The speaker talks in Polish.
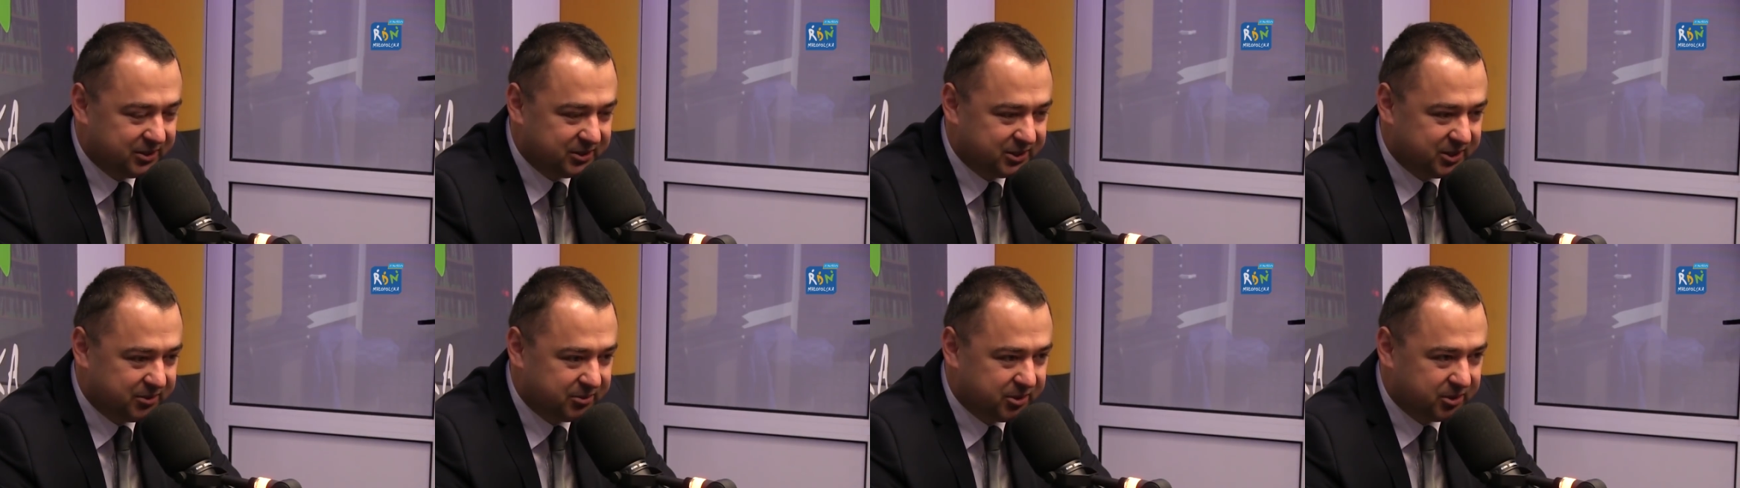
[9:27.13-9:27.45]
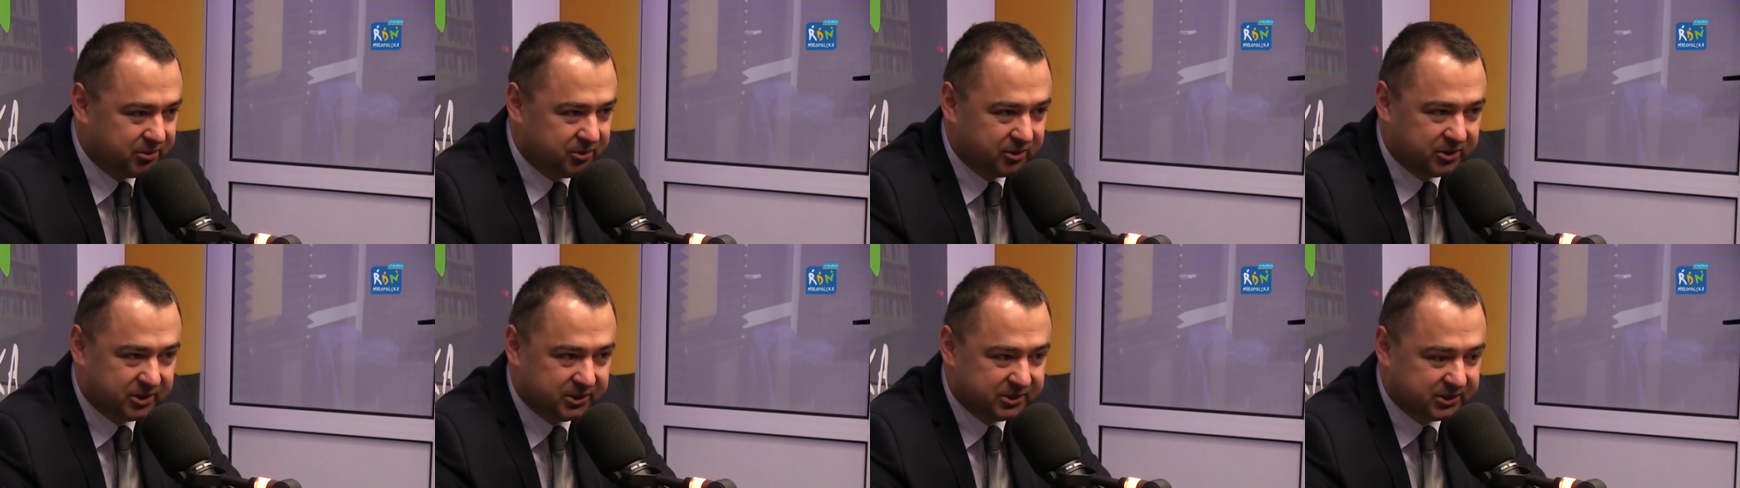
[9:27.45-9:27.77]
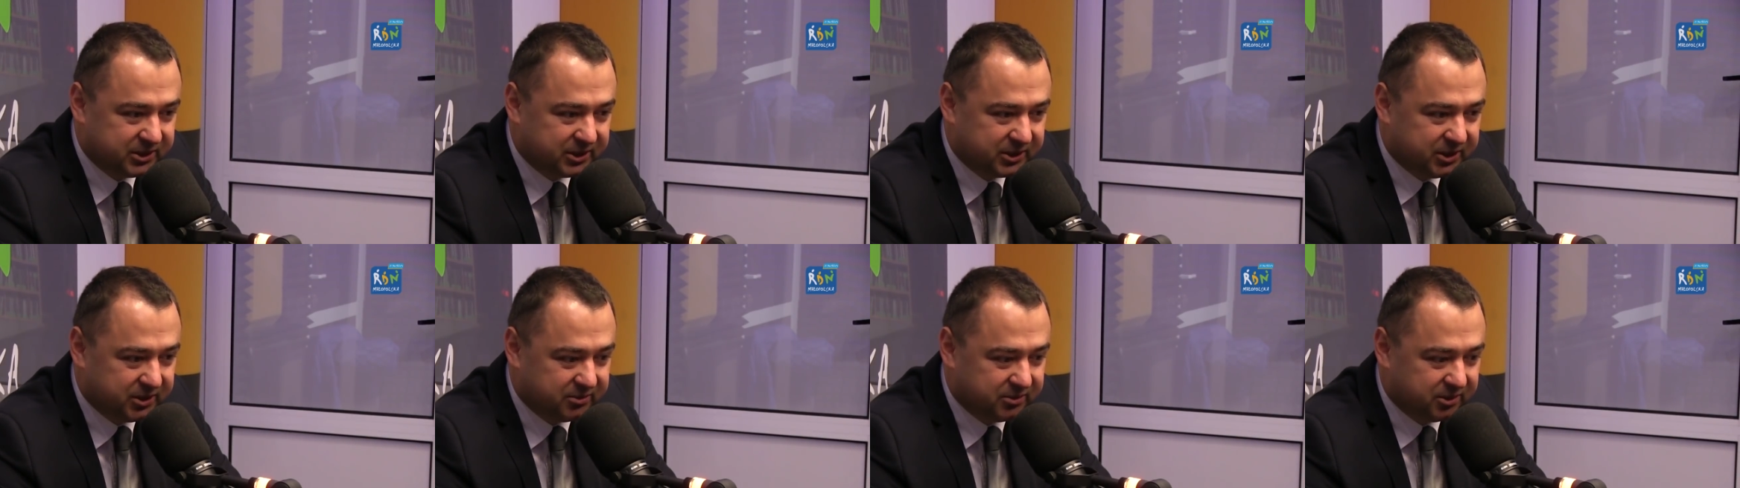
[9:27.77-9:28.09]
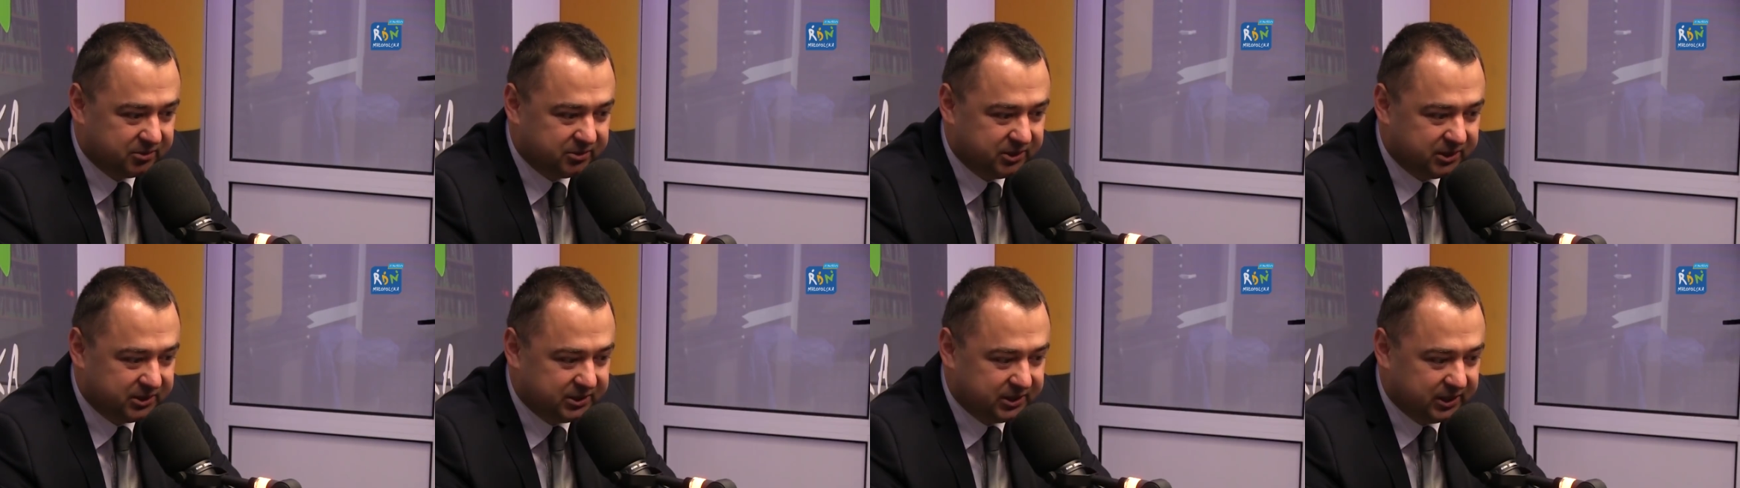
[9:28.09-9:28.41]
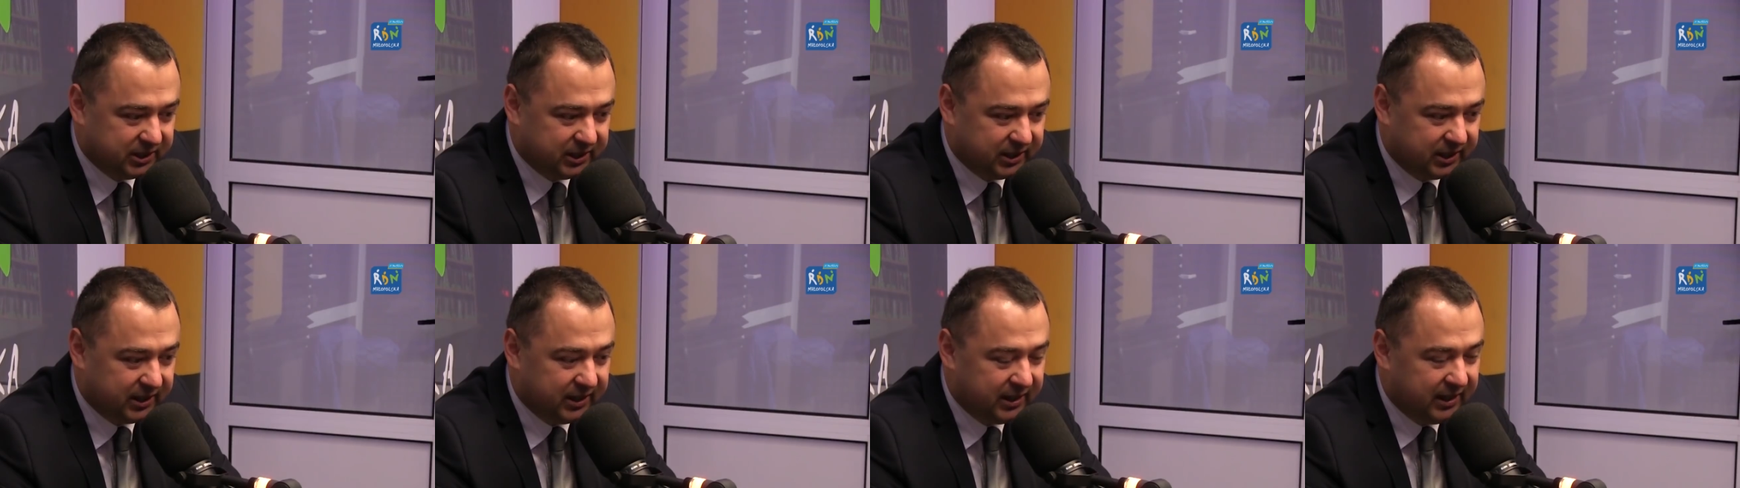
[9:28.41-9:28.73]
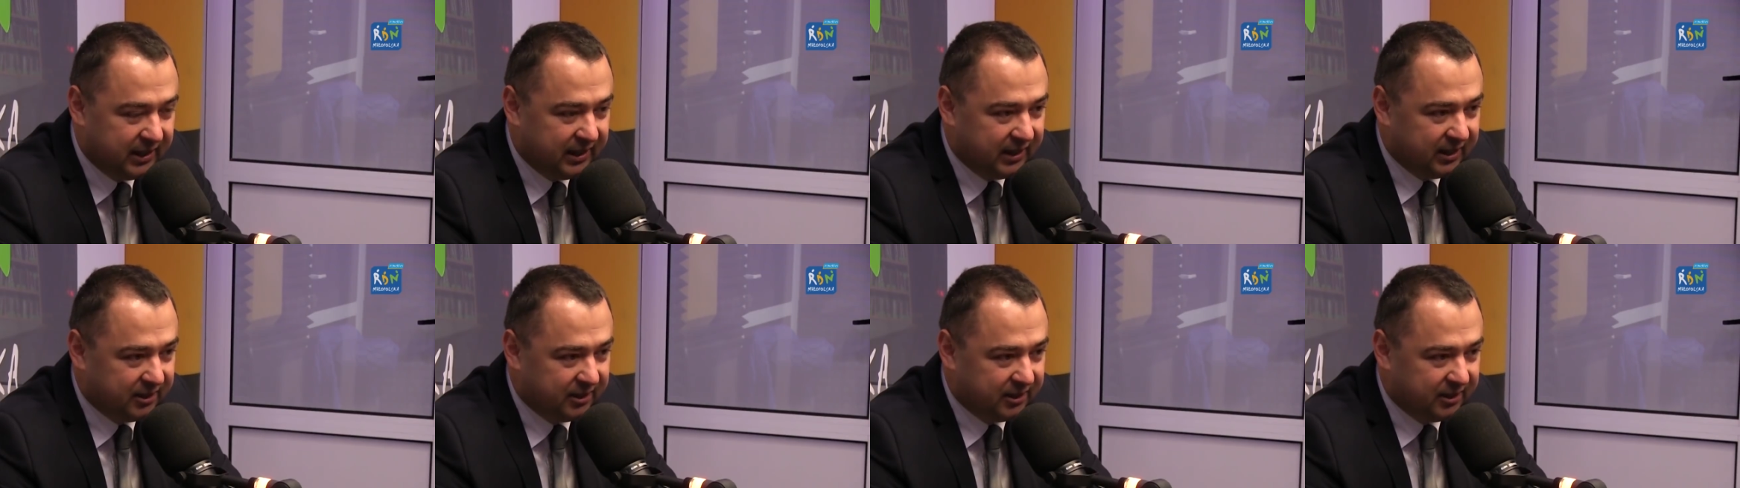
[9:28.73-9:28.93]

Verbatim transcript: rozrywkowo-koncertowo w niedzielę.